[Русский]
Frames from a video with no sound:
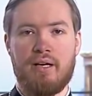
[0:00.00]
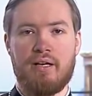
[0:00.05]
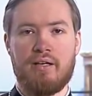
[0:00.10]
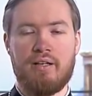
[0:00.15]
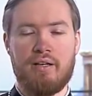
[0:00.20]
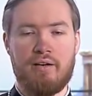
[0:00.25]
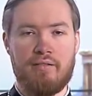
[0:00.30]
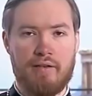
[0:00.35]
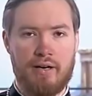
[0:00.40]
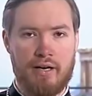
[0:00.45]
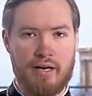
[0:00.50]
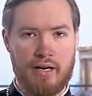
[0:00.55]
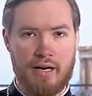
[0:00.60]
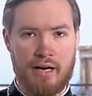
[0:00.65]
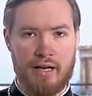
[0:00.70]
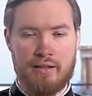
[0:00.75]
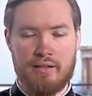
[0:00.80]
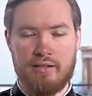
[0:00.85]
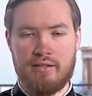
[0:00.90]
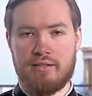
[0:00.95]
Глава
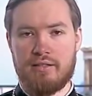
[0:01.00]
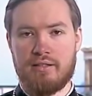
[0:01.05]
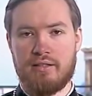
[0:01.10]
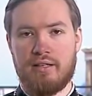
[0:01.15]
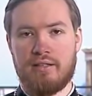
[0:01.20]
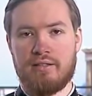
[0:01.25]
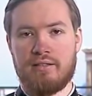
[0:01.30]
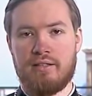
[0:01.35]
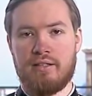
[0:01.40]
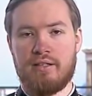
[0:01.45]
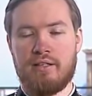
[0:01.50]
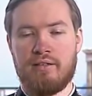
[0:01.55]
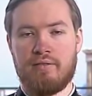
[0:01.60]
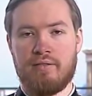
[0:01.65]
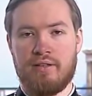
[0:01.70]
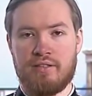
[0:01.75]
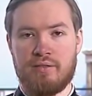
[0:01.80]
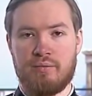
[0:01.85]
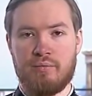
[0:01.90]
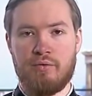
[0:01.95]
11, стихи
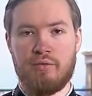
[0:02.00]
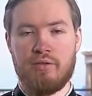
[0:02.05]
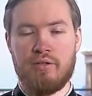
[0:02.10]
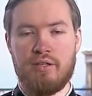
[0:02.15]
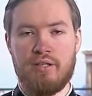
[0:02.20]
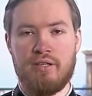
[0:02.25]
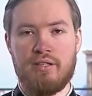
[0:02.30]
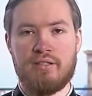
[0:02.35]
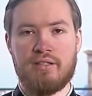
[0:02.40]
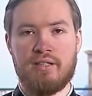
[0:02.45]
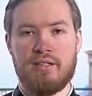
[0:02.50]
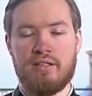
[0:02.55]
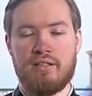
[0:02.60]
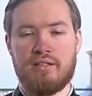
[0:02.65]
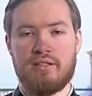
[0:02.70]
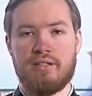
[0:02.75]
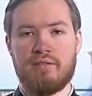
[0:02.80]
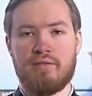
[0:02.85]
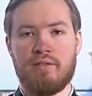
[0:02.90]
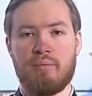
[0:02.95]
8 и с
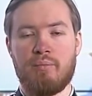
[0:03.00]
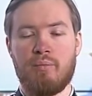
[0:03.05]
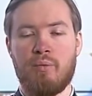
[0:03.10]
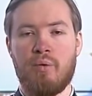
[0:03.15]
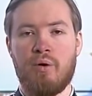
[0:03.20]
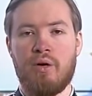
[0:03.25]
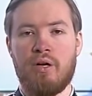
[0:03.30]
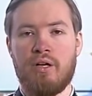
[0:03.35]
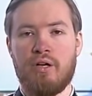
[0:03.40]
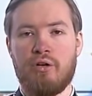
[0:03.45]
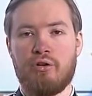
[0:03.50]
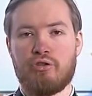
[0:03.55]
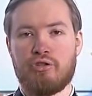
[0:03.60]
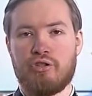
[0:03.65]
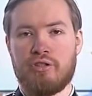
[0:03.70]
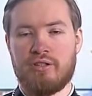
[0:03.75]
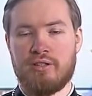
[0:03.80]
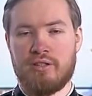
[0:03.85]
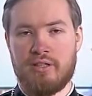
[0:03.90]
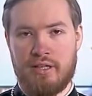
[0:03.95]
11 по
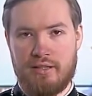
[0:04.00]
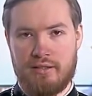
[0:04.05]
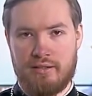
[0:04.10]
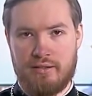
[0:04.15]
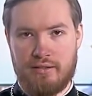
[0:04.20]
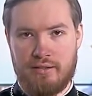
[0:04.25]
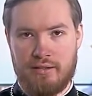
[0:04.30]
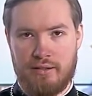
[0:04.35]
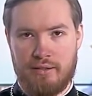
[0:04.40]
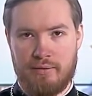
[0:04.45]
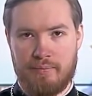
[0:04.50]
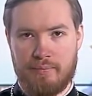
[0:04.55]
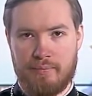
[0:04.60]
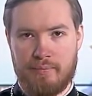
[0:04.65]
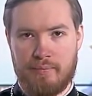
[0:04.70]
16.